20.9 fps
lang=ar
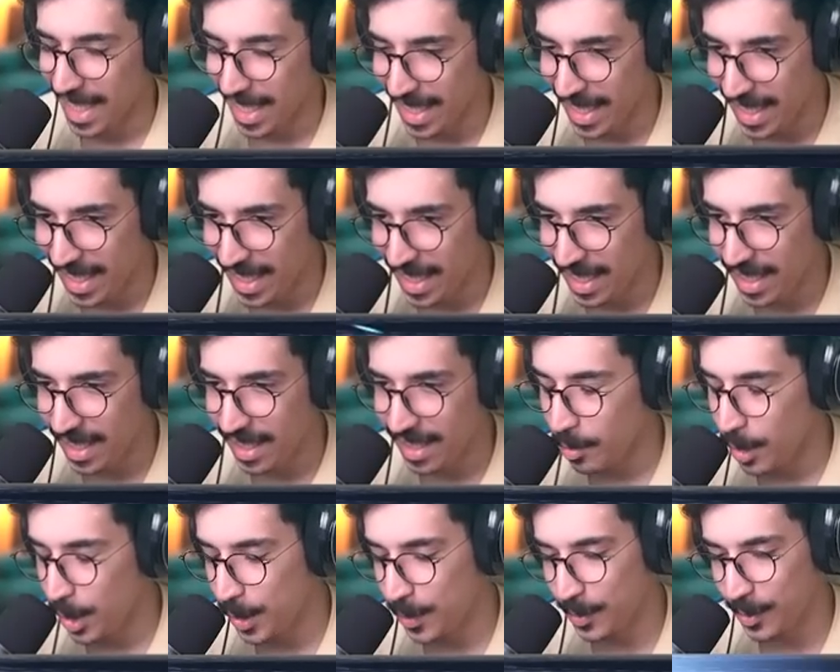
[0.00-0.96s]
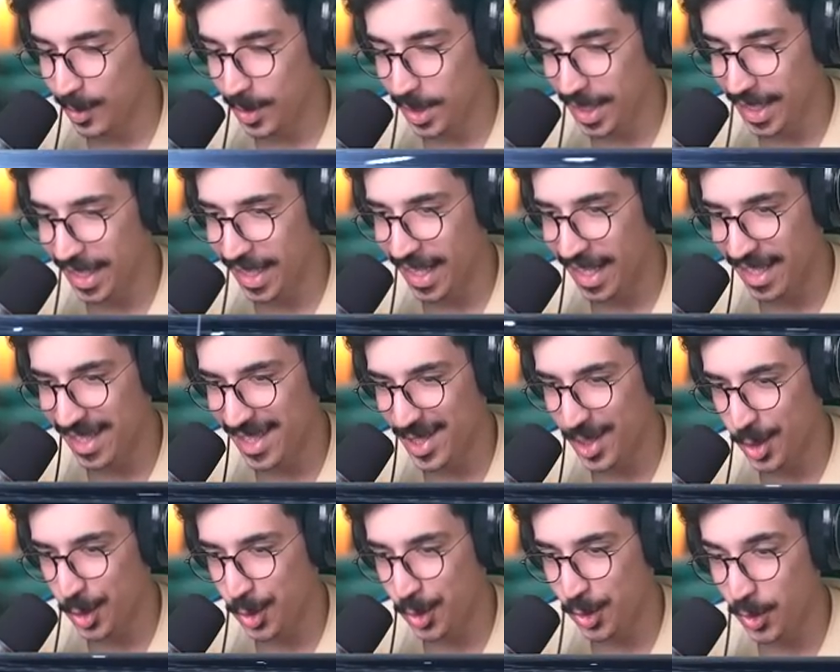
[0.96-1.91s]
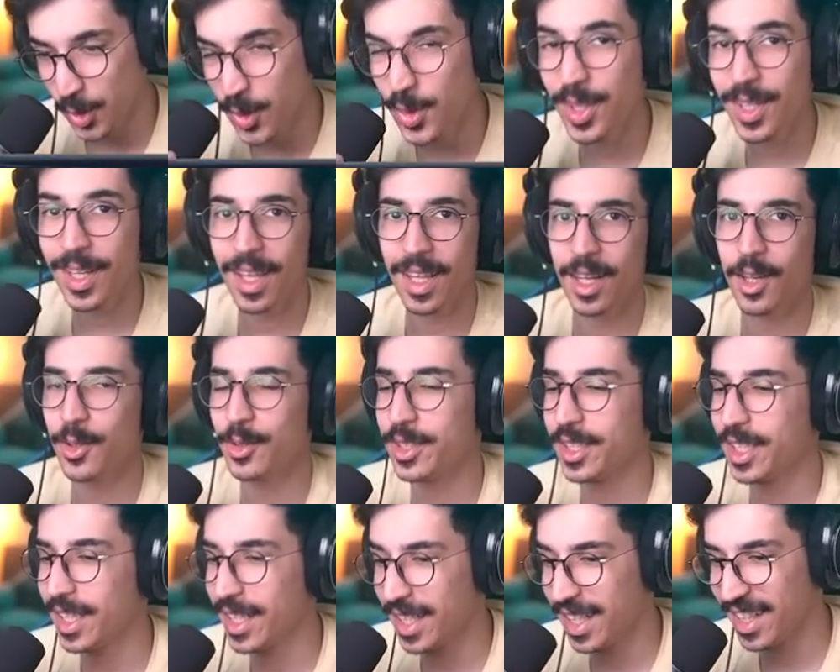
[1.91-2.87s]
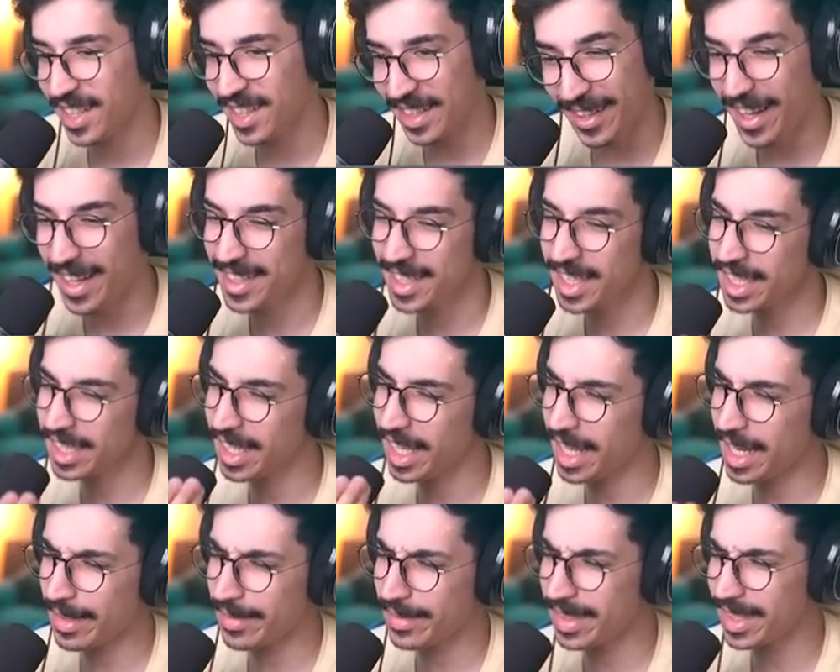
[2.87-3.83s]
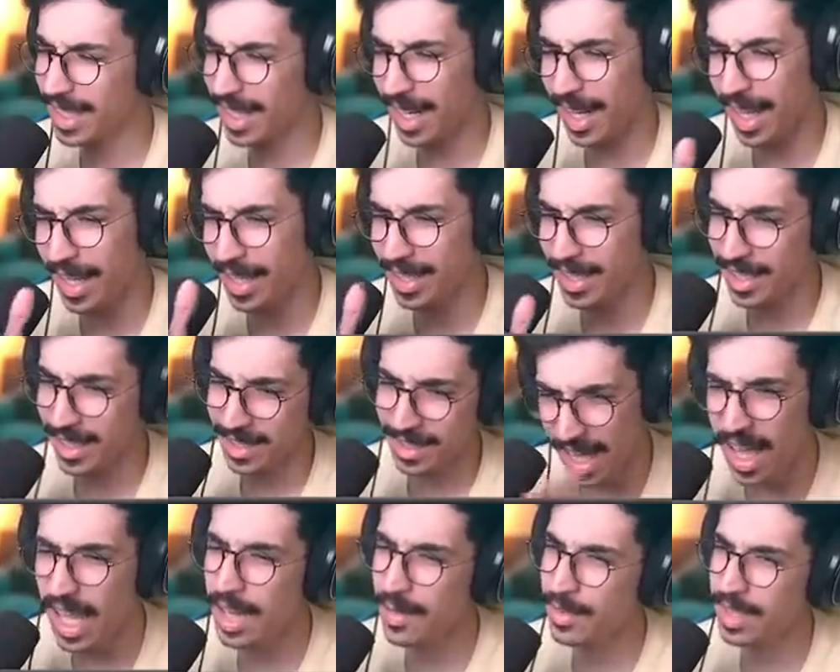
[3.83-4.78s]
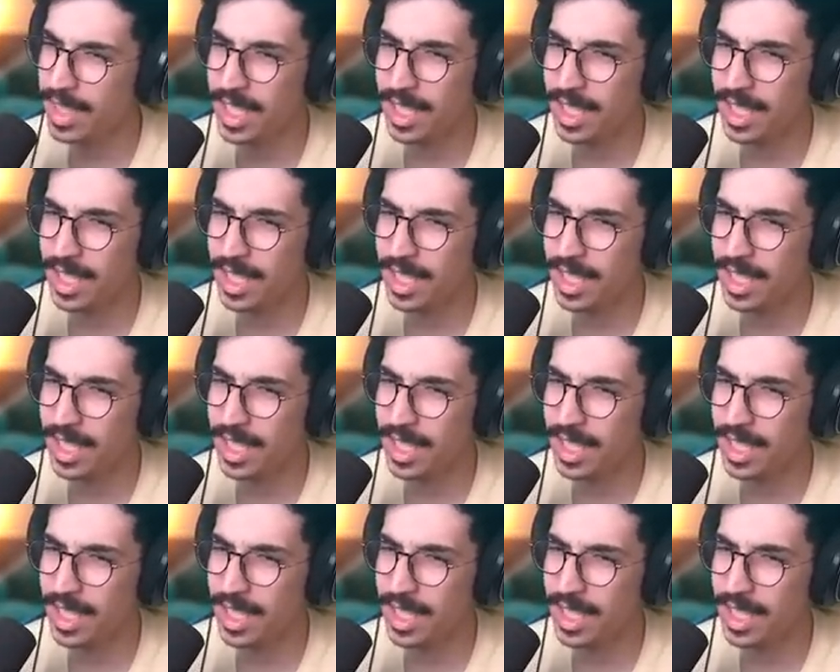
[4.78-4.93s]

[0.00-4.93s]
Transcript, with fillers: الحين بيجيبوا لنا ناس يرصون على وجهنا عشان نعرف ان الله حق عارف